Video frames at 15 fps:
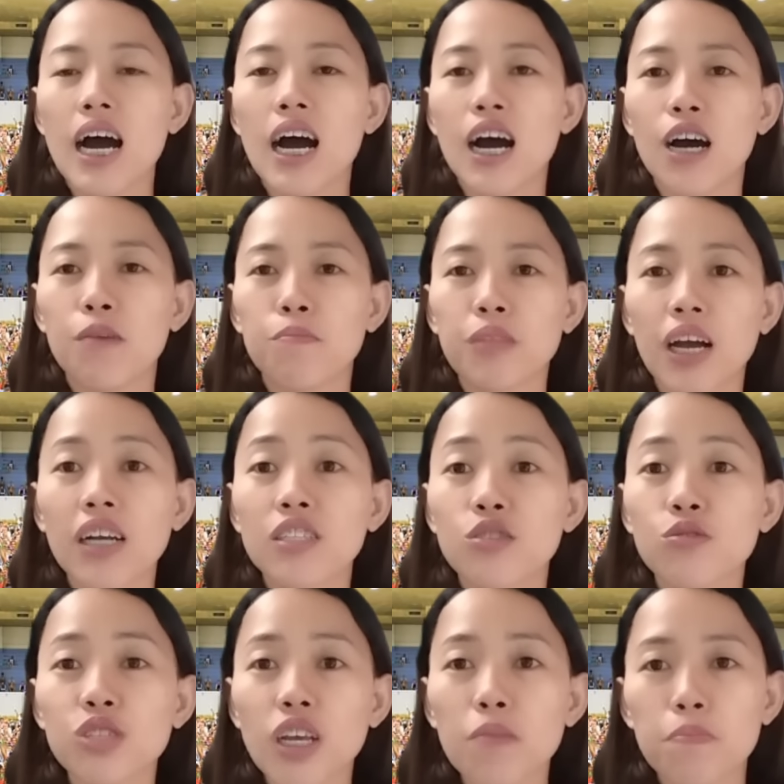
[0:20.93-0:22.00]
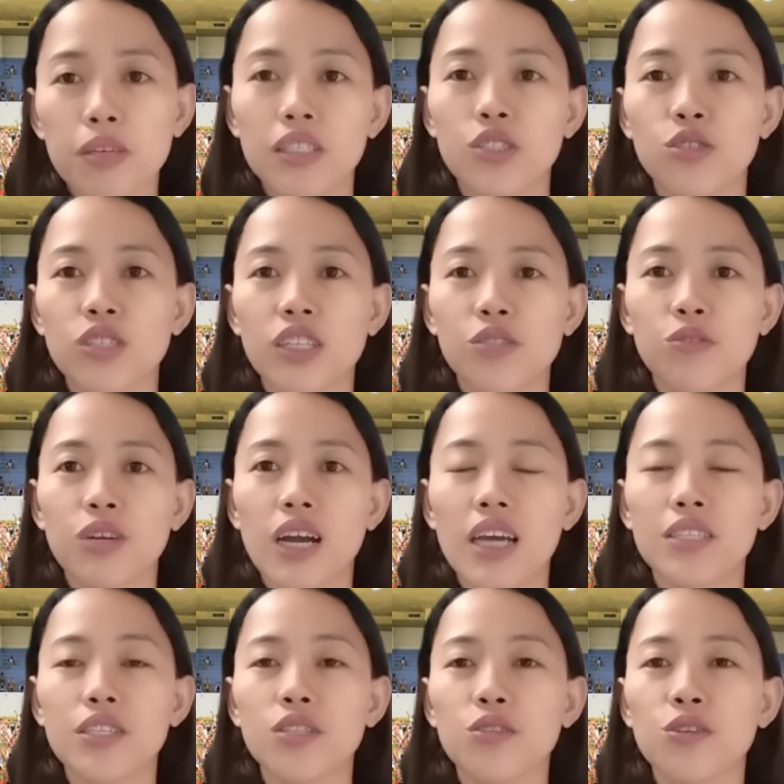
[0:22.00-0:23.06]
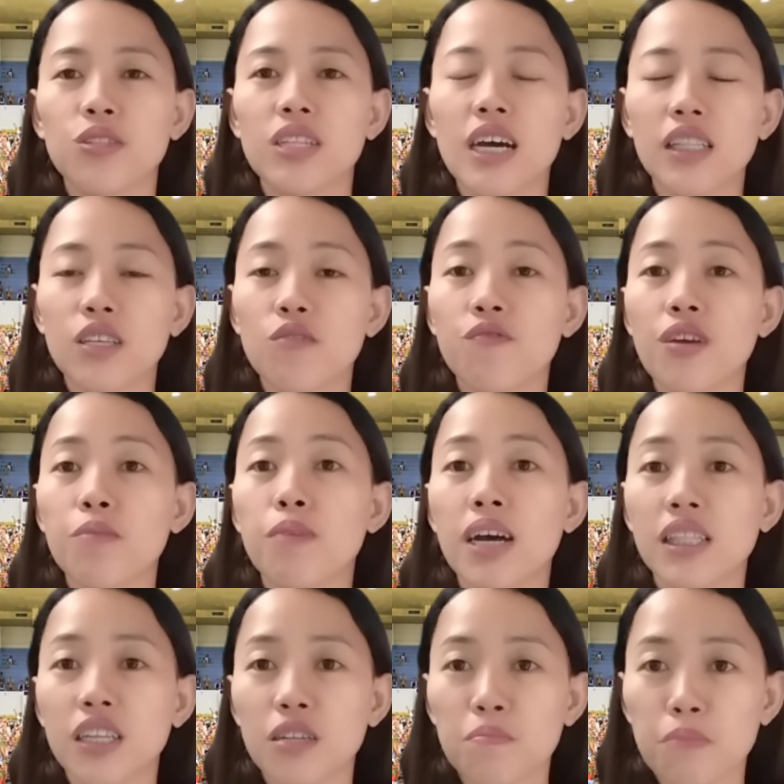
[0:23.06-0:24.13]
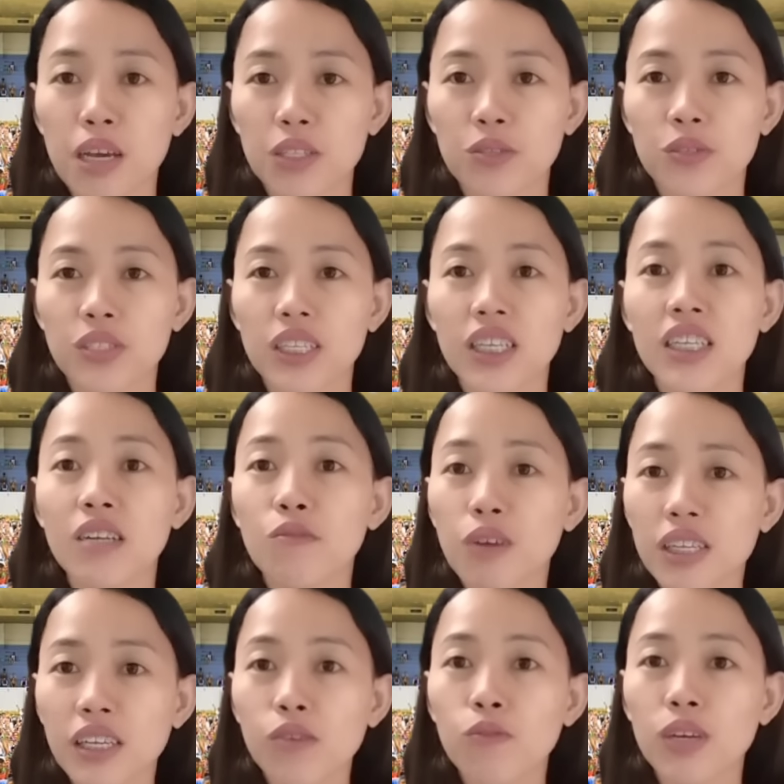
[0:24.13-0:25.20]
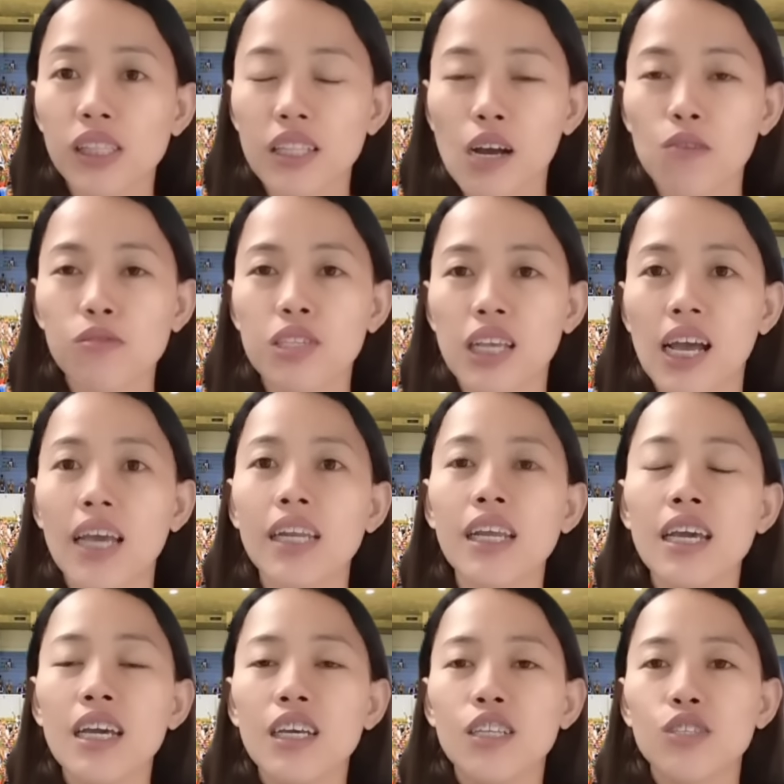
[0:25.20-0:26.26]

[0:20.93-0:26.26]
Um, ang social pension na to guys, ito yung dating 500 pesos na ginawa ng 1,000.